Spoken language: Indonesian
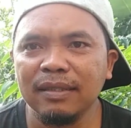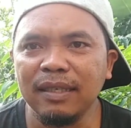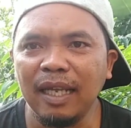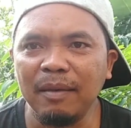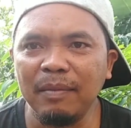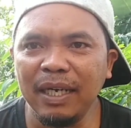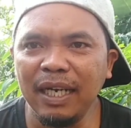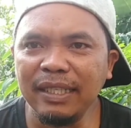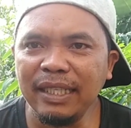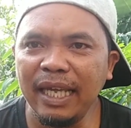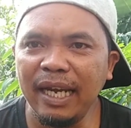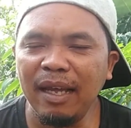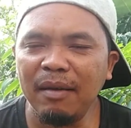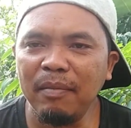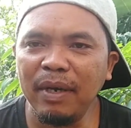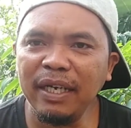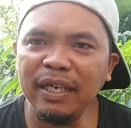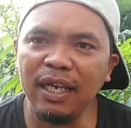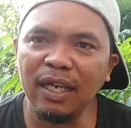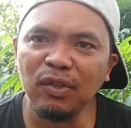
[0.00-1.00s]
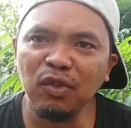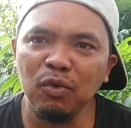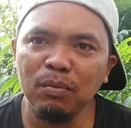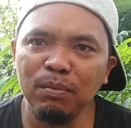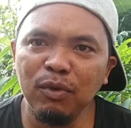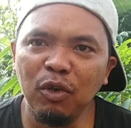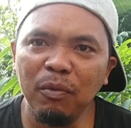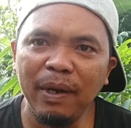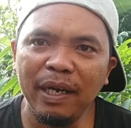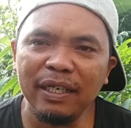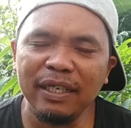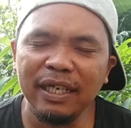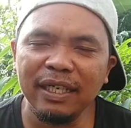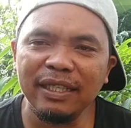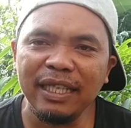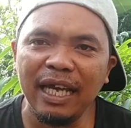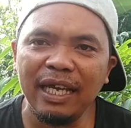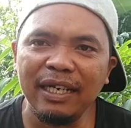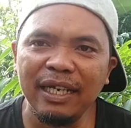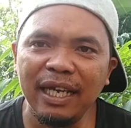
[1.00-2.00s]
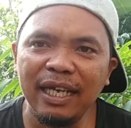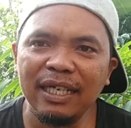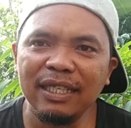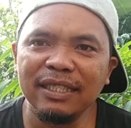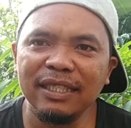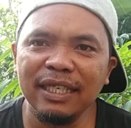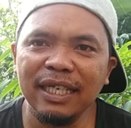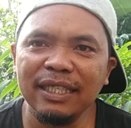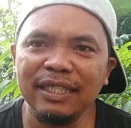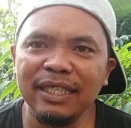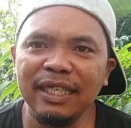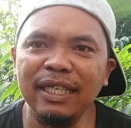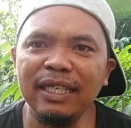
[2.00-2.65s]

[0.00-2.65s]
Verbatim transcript: Dan pada tanaman yang tumbuh pada tanah jenis